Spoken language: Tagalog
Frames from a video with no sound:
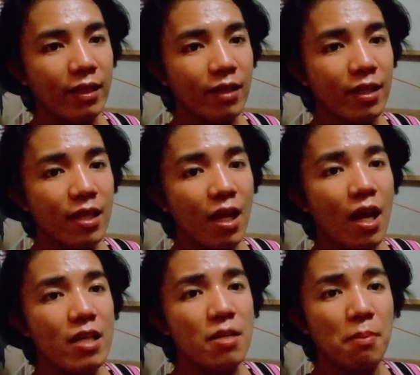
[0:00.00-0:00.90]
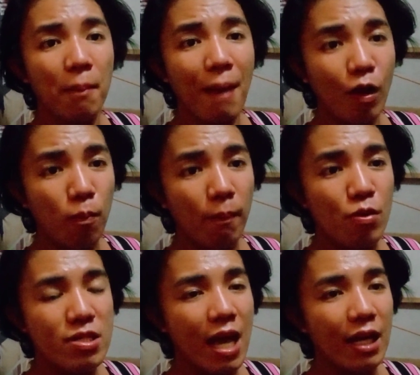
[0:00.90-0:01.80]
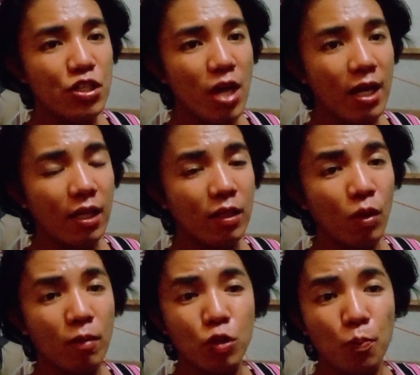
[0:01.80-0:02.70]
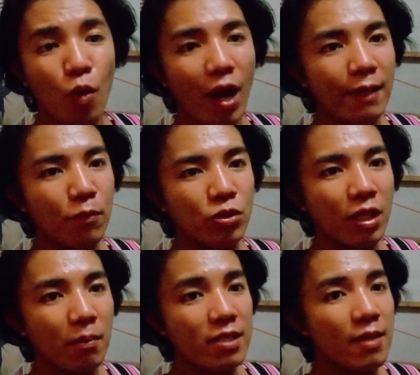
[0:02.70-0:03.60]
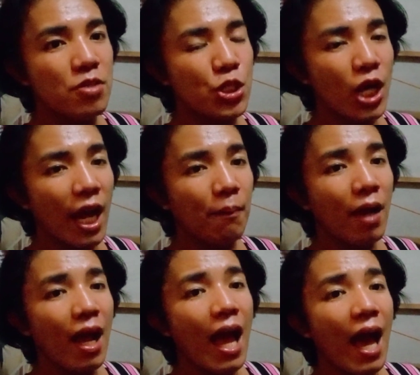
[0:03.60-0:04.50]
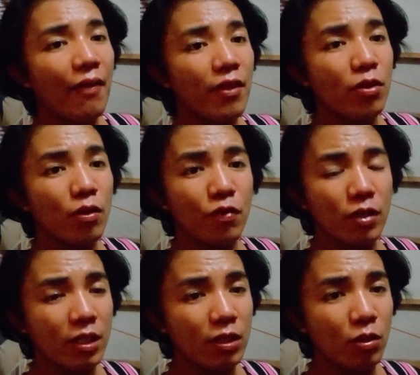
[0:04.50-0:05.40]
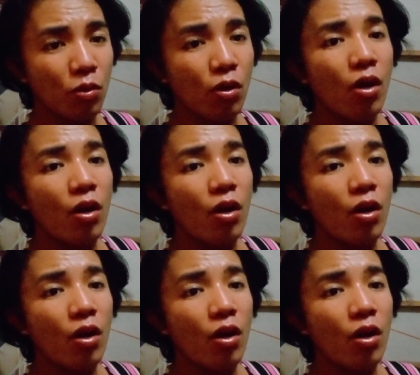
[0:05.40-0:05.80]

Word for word: And then, sa mga bago pa po sa akin channel, huwag niyo pong kalimutan mag-subscribe. And then, don't forget to